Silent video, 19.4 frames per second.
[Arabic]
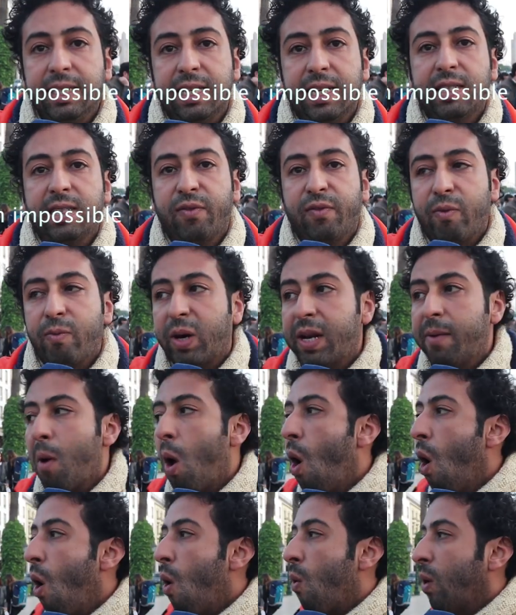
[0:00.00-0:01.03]
السياسيين في المغرب
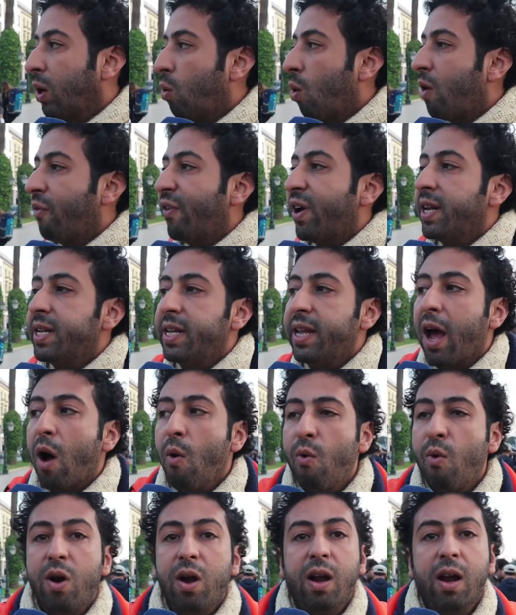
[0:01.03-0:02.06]
وهاد الوقفه هذه
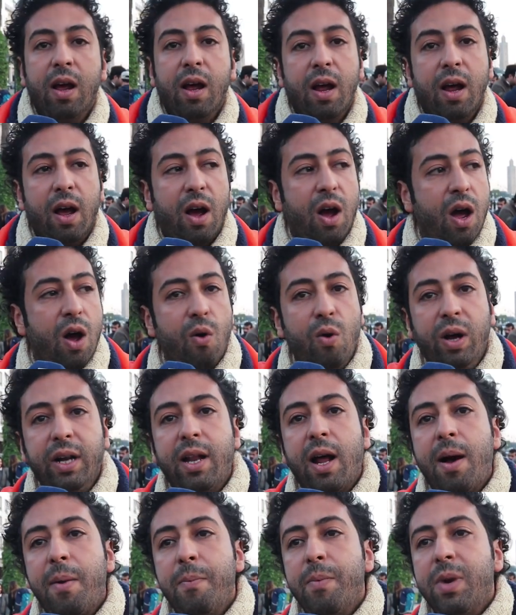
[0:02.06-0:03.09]
اول آه
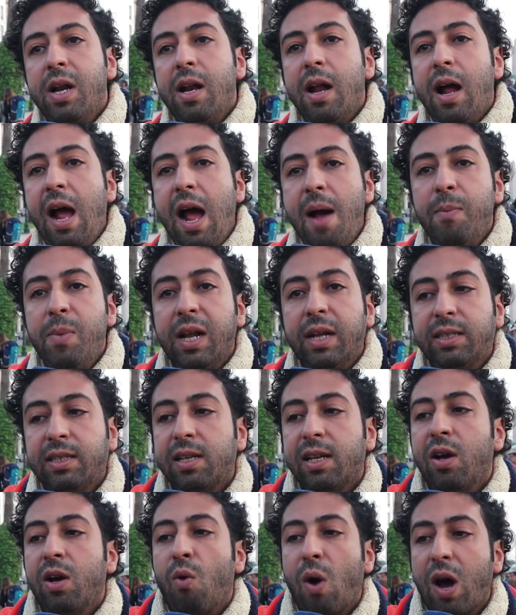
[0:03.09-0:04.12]
وحده من
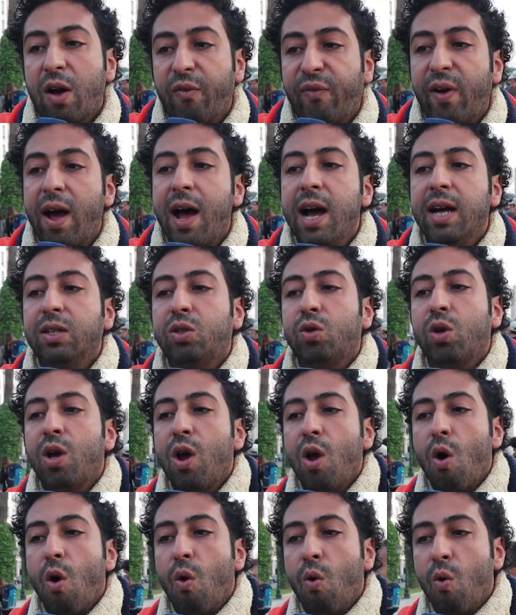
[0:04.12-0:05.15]
حمله وقفات
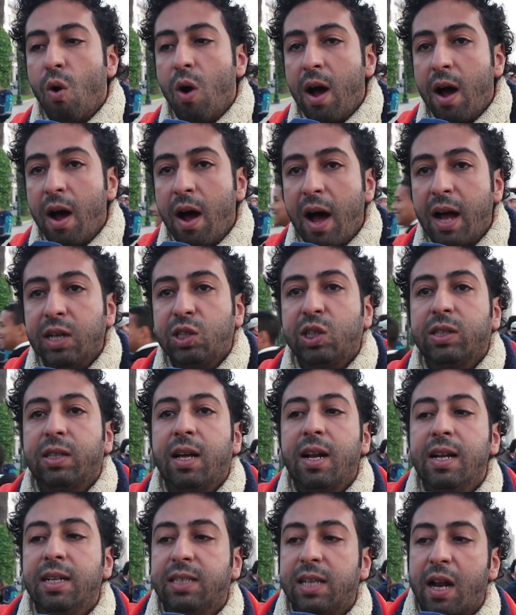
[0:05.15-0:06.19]

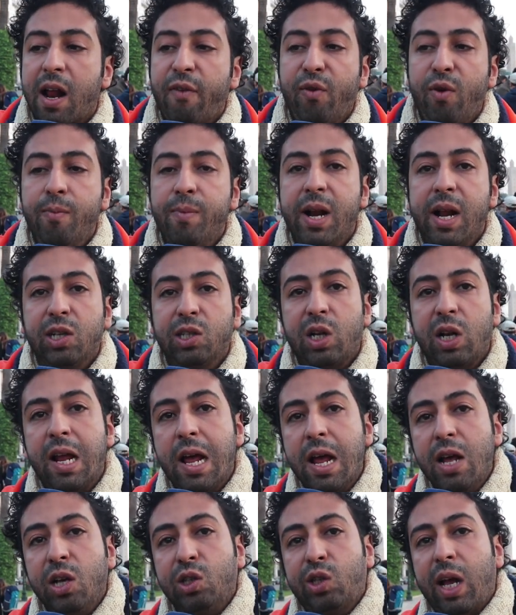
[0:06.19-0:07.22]
وانشطه للترافع من اجل
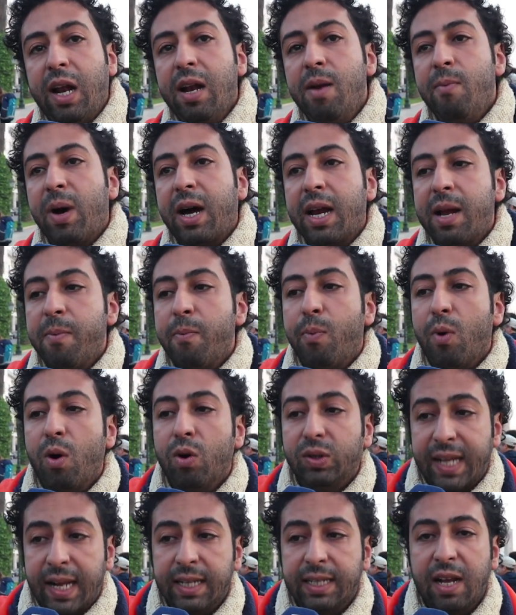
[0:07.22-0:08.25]
جعل المغرب
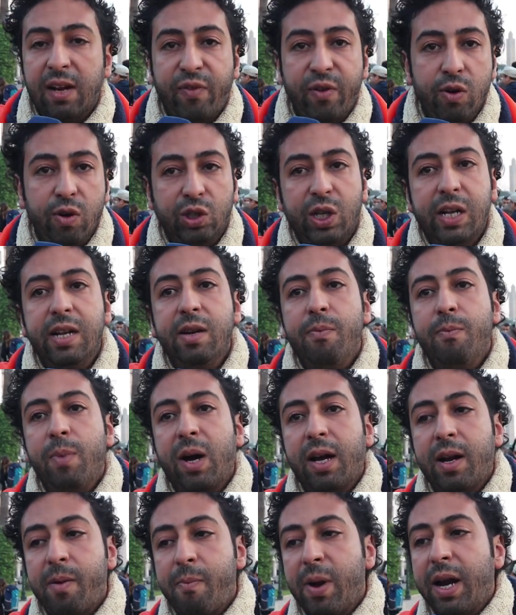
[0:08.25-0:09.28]
سنه 2020
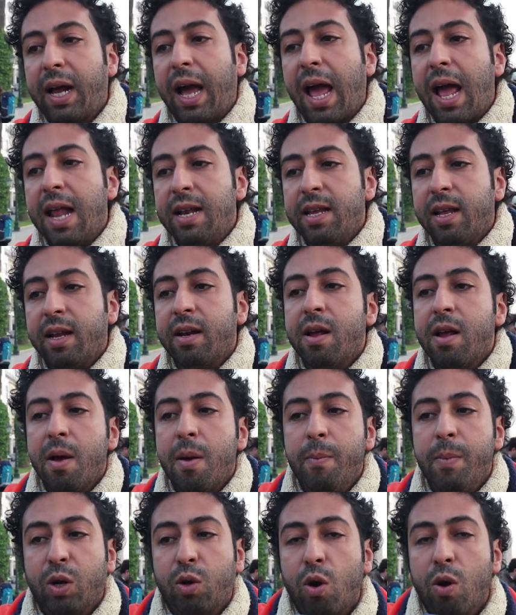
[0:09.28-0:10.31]
مغربا خاليا
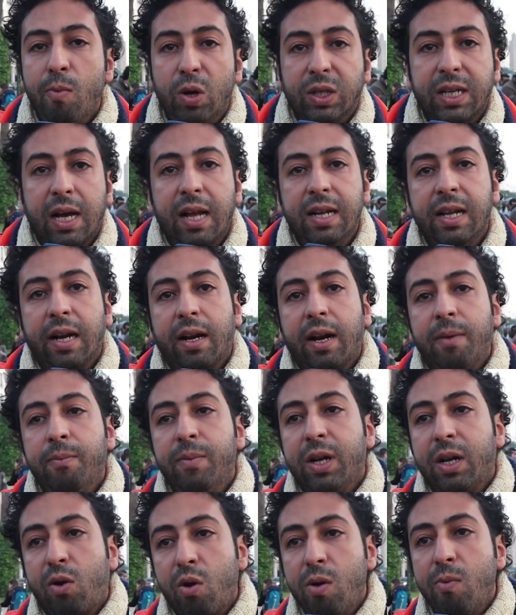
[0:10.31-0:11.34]
من كل معتقلي
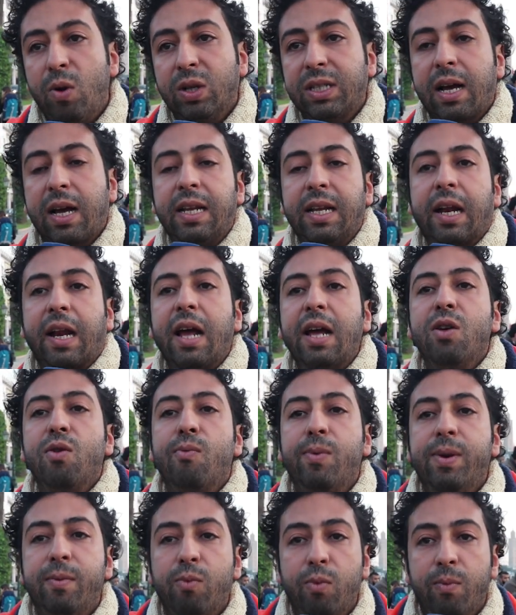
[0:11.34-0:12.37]
من كل معتقلي الراي
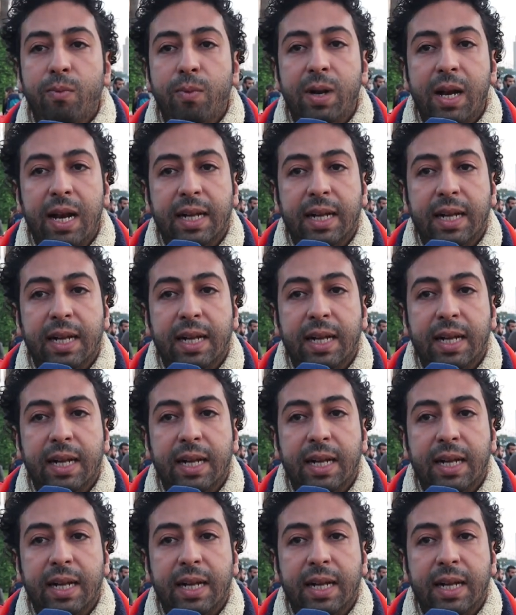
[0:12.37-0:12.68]
ومن من